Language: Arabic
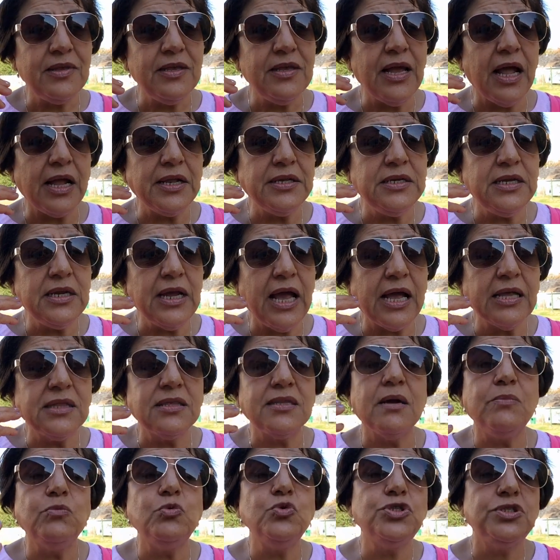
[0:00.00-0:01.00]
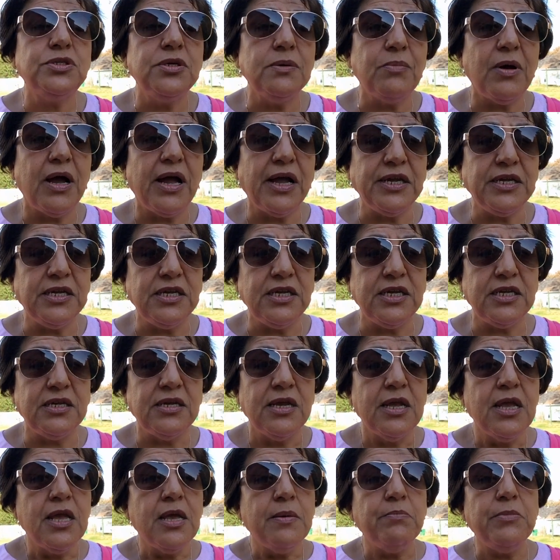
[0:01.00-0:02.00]
يعني حتى مو اجتماعيين
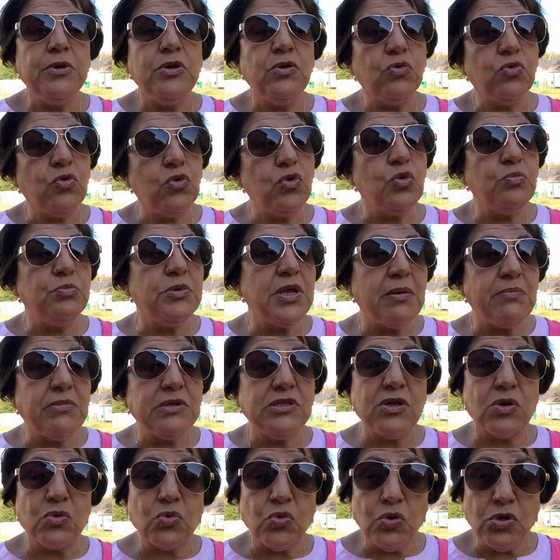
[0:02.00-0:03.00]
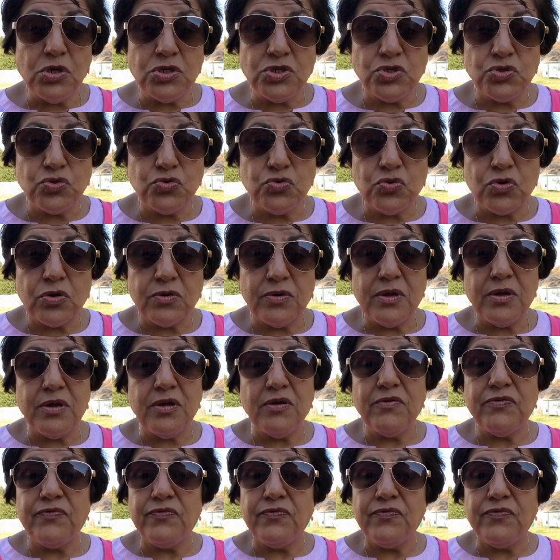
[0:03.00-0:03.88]
من نقول لهم يا بدنا نروح نزور